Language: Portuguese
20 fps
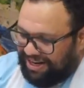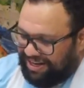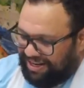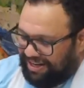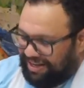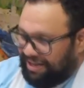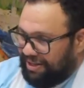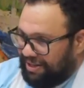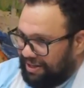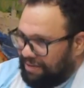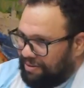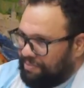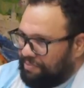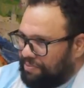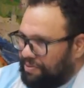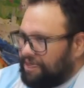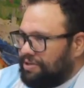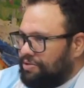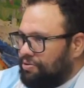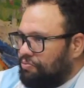E, e
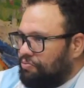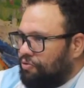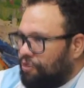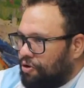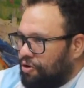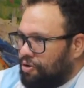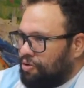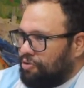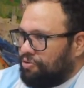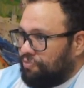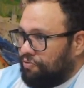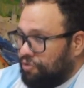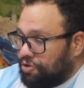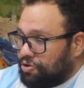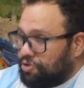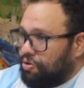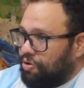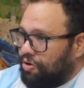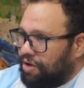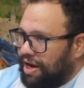porque se eu for,
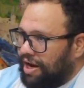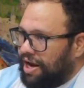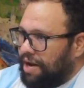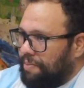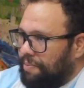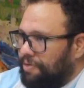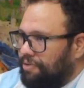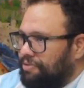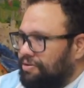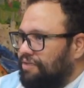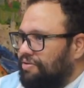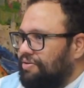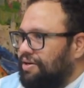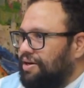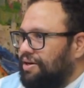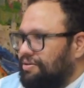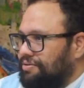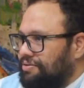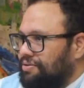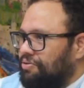fosse colocar na época, eu
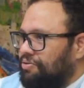tava,